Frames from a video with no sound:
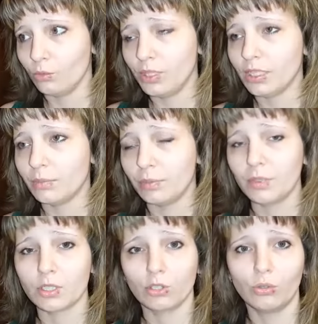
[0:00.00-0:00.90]
У меня,
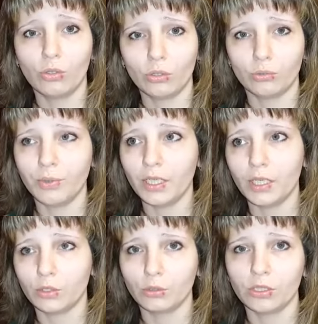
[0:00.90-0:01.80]
например, сынок, он
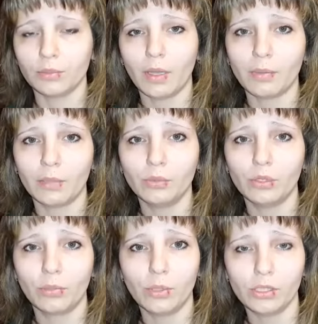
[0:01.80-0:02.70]
бегает, он говорит, мама, я
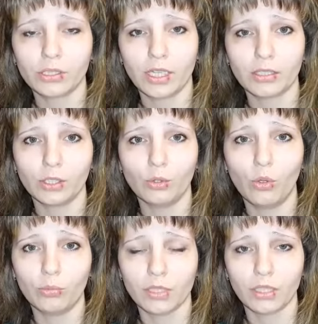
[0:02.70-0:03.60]
буду работать, как ты
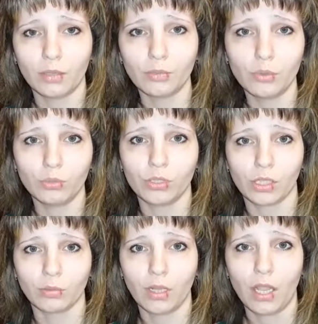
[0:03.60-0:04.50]
дома, за
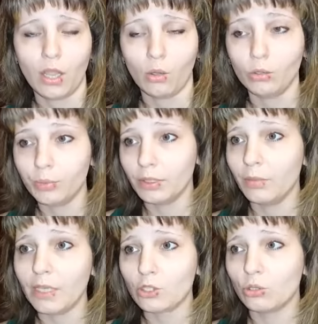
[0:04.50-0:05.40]
компьютером. Он
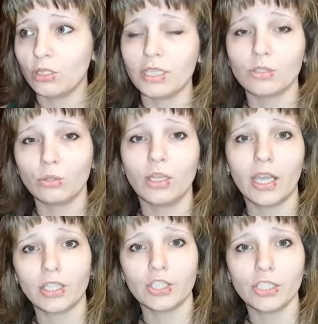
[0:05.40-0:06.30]
понимает, что есть
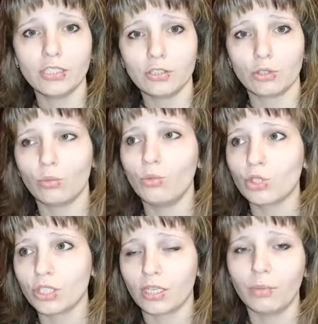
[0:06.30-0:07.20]
другая жизнь, что
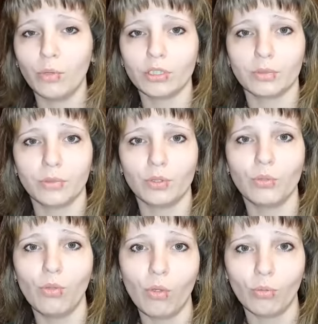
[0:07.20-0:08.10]
можно работать
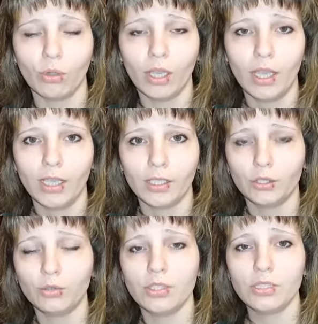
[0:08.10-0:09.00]
по-другому.
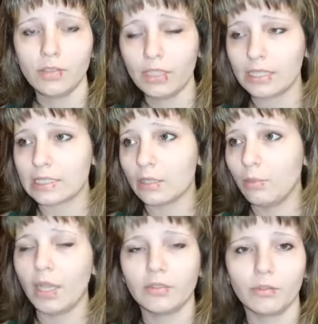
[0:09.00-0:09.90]
И тут действительно
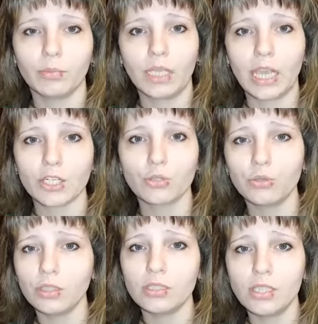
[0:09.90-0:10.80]
зарабатываем мы
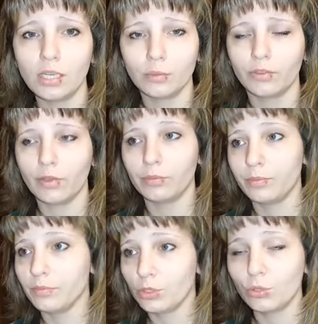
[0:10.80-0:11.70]
каждую неделю, мы
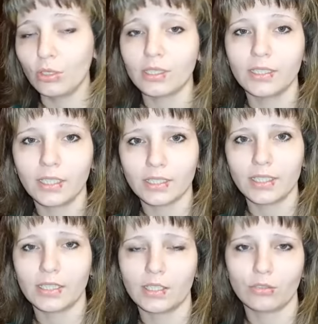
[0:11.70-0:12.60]
вам столько
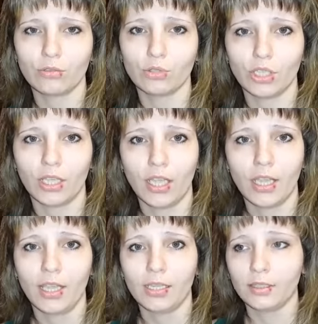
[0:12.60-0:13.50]
доказательств уже
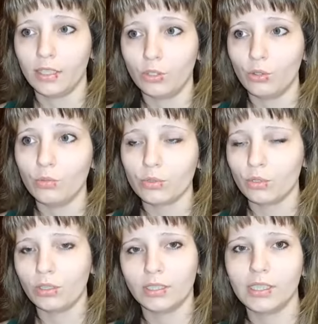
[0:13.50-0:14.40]
даем,
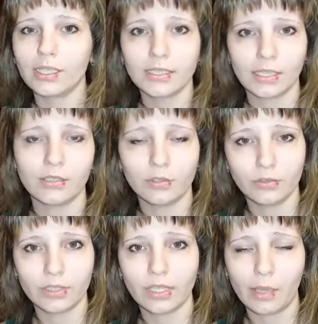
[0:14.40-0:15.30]
столько
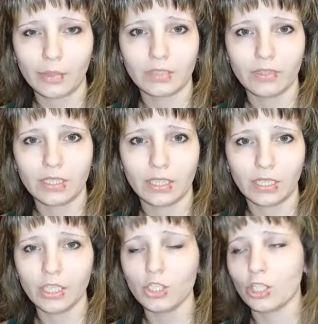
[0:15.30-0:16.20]
доказательств высылаем на свои
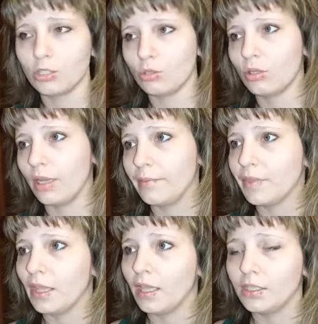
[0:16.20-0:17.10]
странички, столько
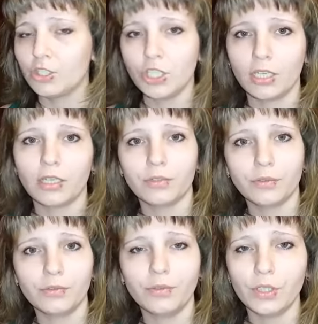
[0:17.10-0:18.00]

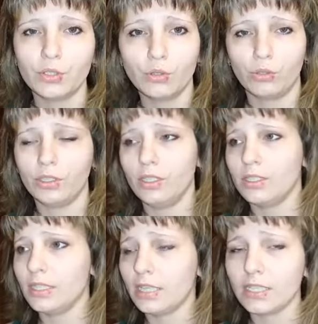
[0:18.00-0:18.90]
чеков видео,
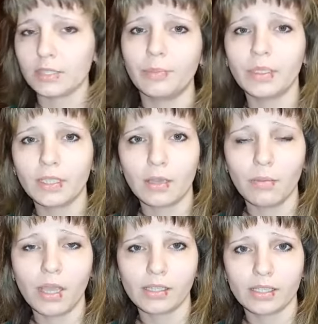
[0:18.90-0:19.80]
и снятие с
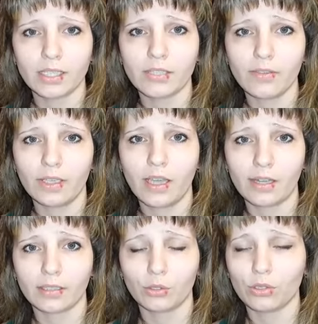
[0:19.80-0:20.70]
банкомата со своей
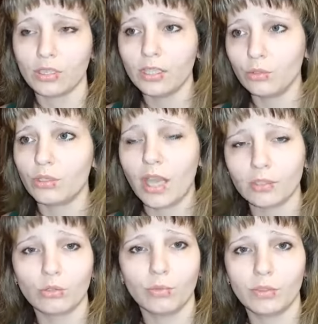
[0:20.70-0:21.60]
карты. То есть на эту
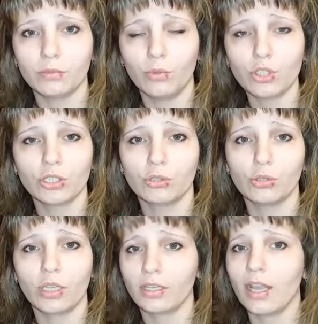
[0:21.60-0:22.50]
карту мы, может
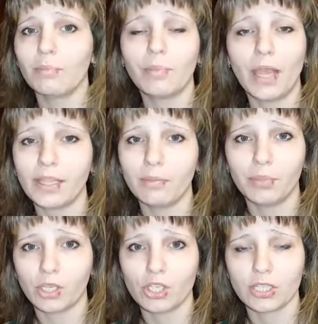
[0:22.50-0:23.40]
только компания
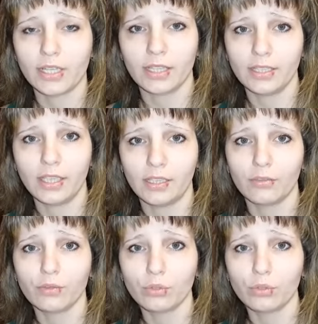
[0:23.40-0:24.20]
перечислять деньги,